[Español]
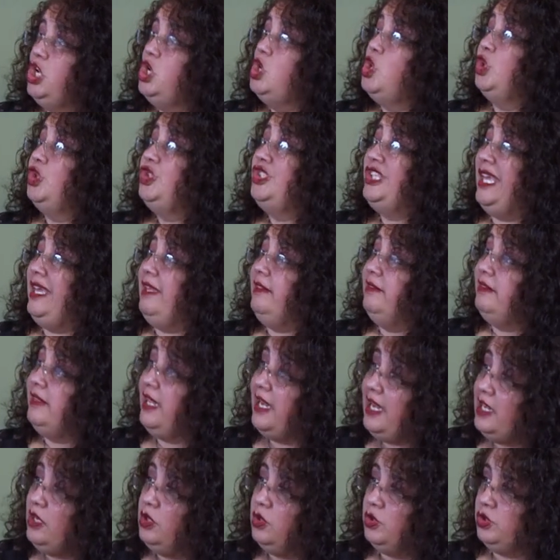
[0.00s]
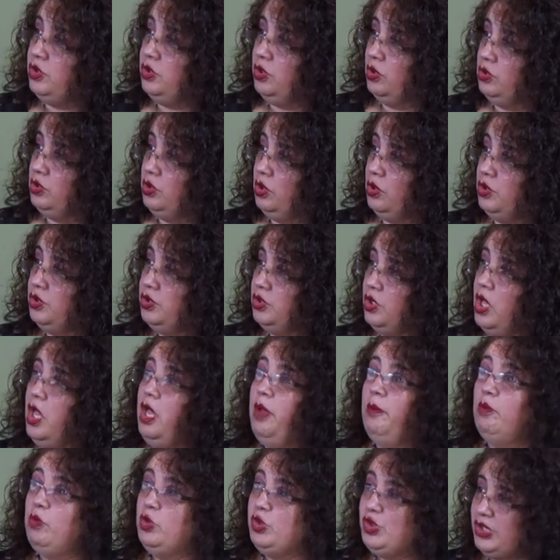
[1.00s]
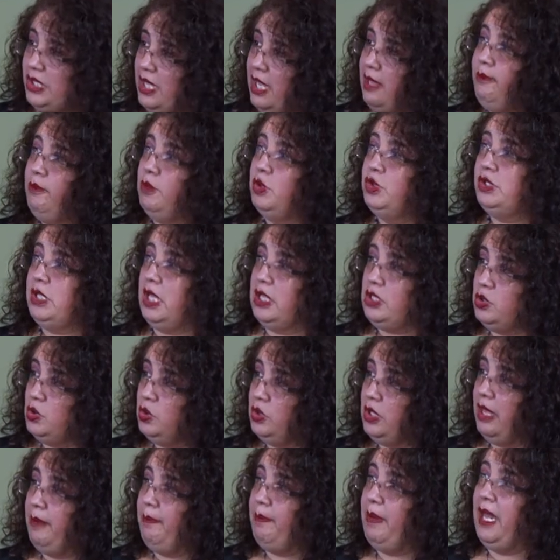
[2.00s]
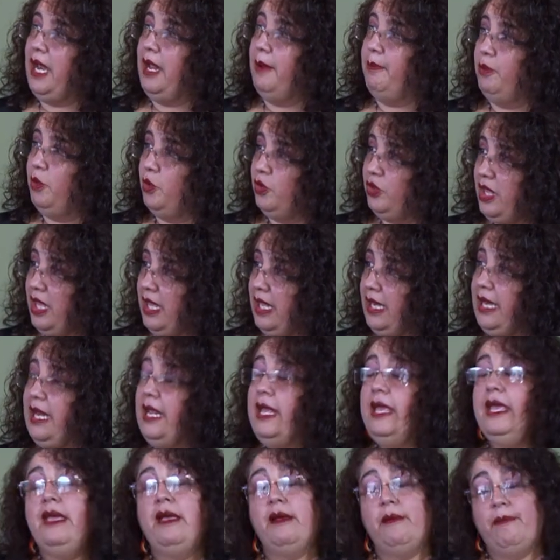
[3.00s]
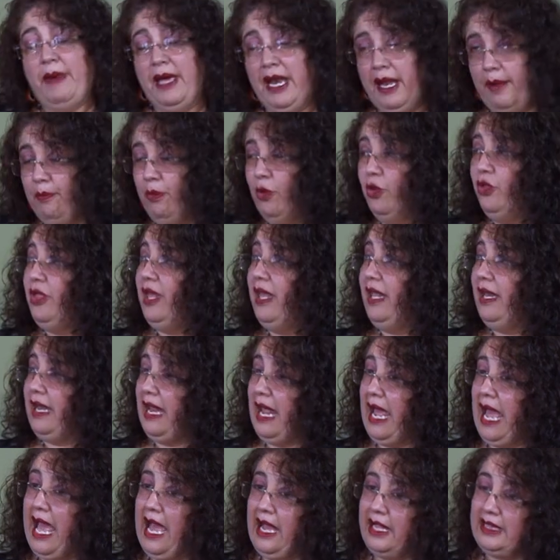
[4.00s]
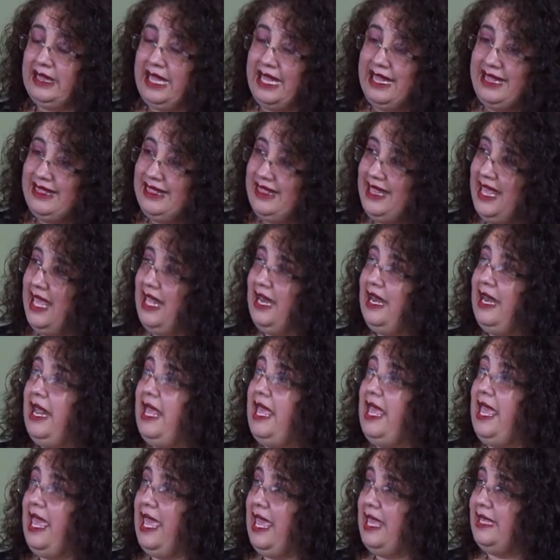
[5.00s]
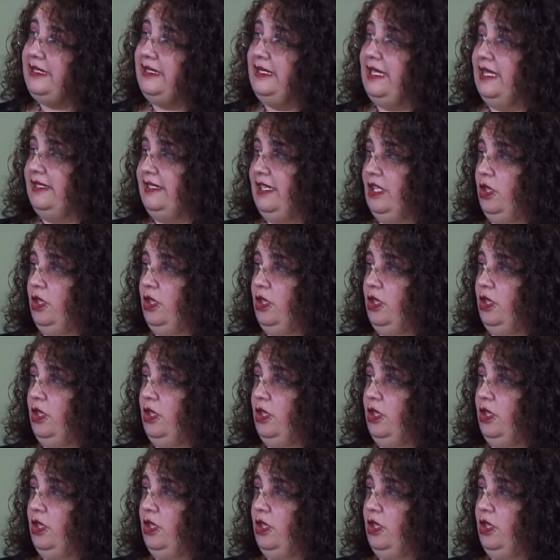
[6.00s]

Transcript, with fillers: nos, entre nosotros busquemos ayuda, para, poder, para poder atender estas